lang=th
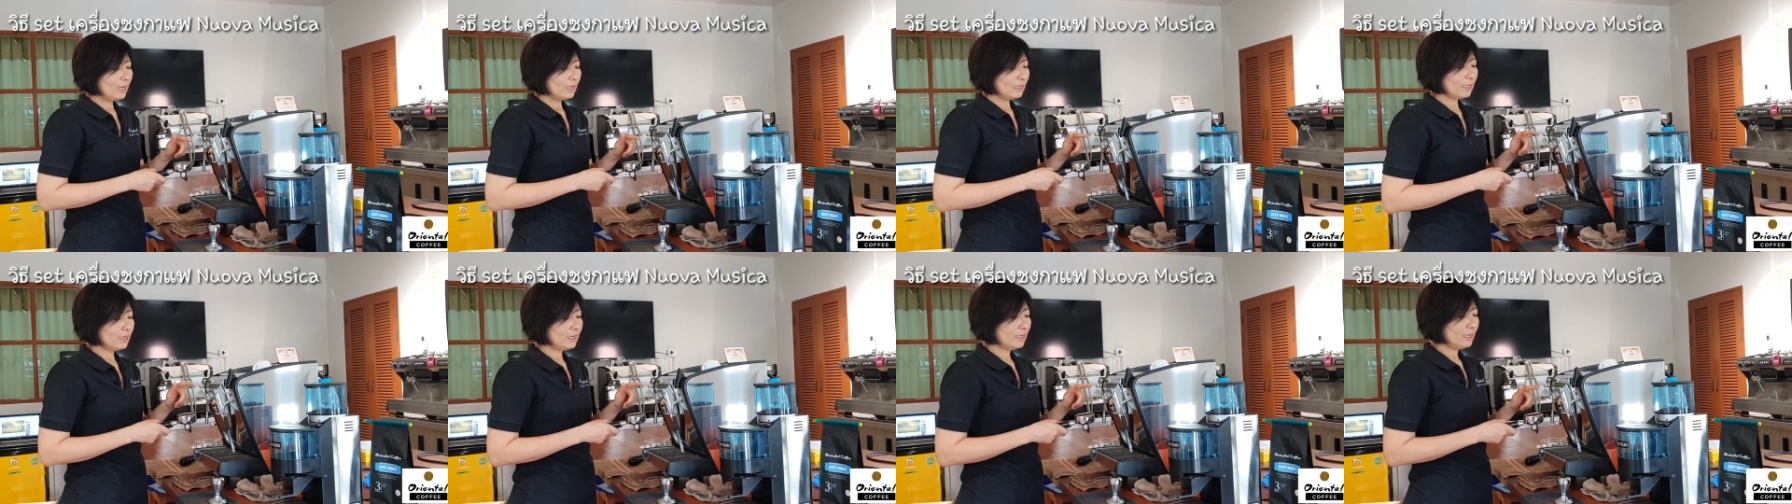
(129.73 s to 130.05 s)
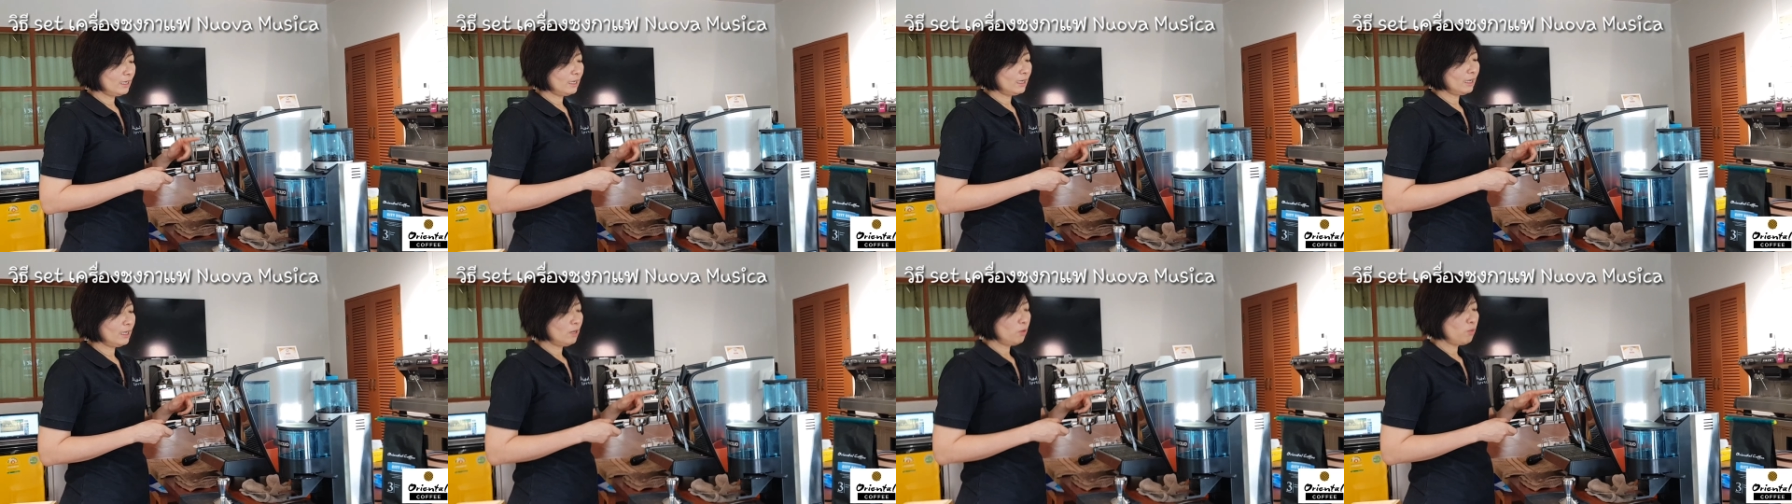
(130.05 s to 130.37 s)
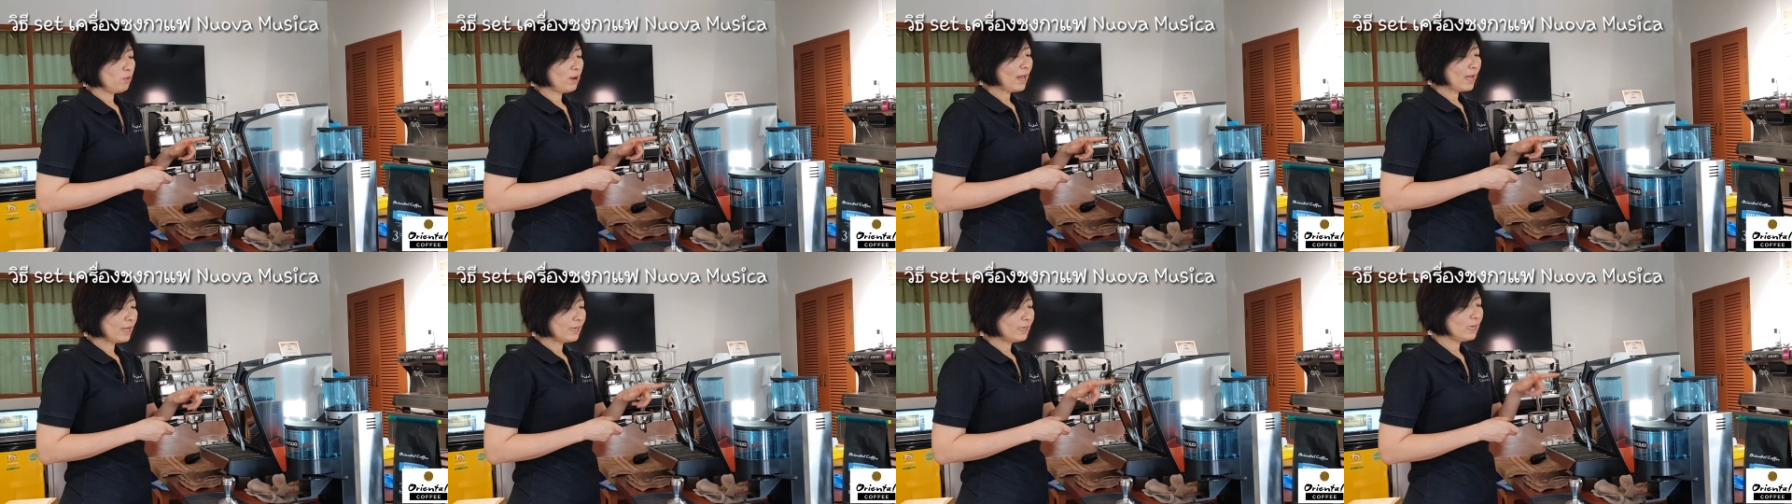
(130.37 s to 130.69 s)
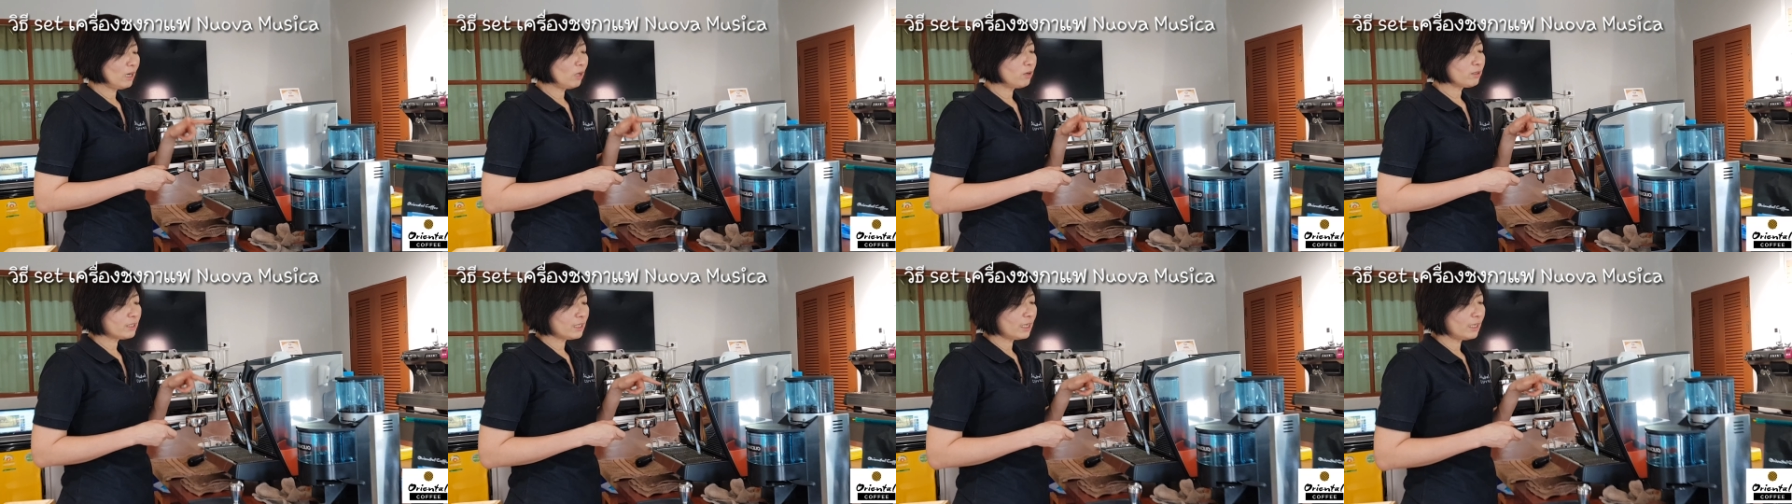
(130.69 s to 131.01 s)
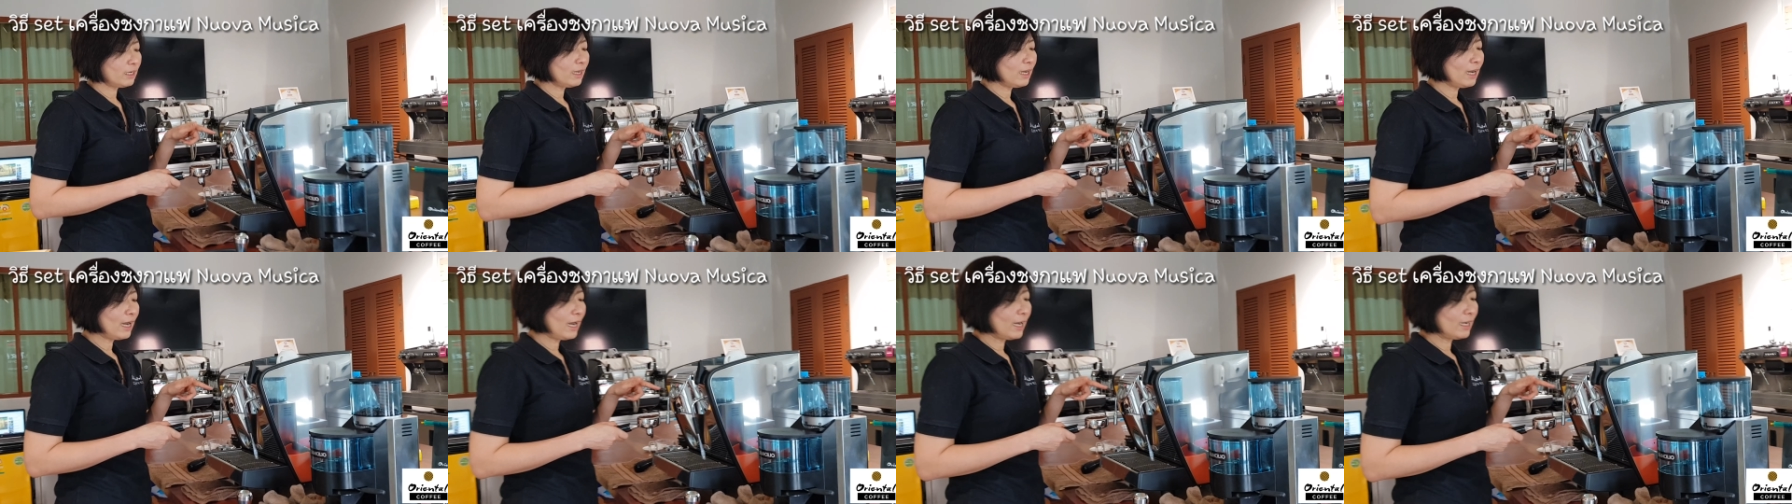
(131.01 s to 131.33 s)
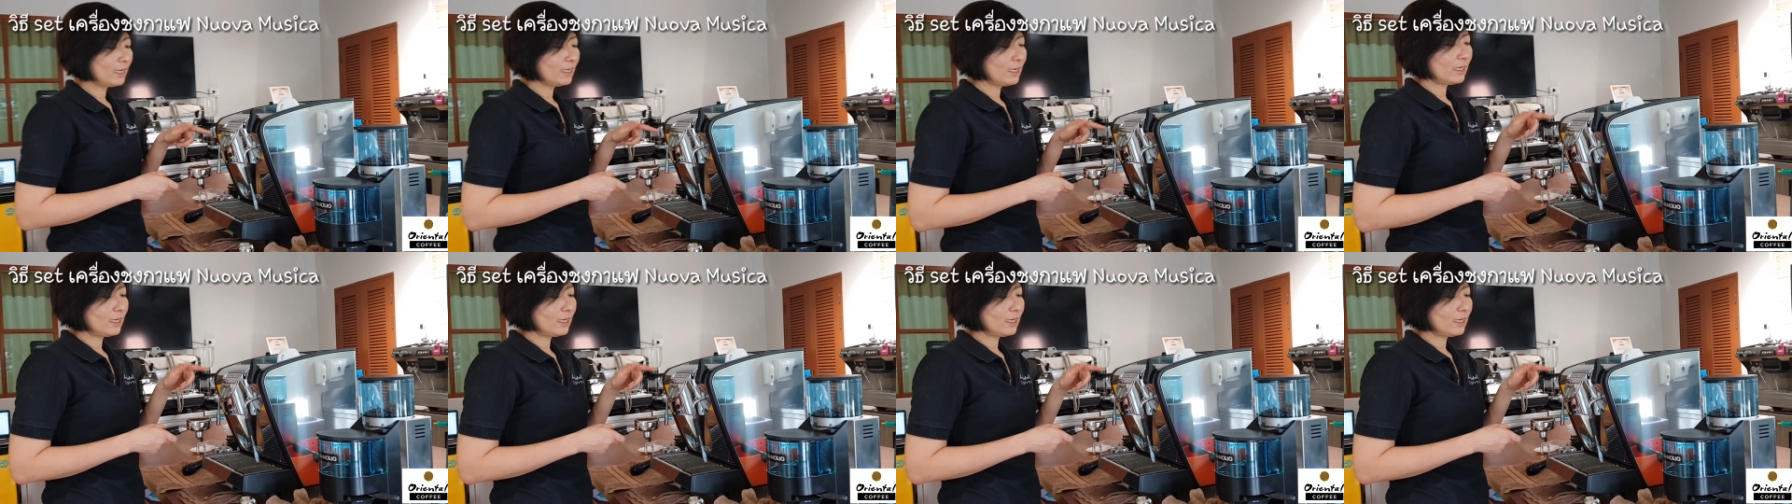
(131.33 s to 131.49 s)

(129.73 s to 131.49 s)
ทีนี้เวลาที่เราเซตอะค่ะ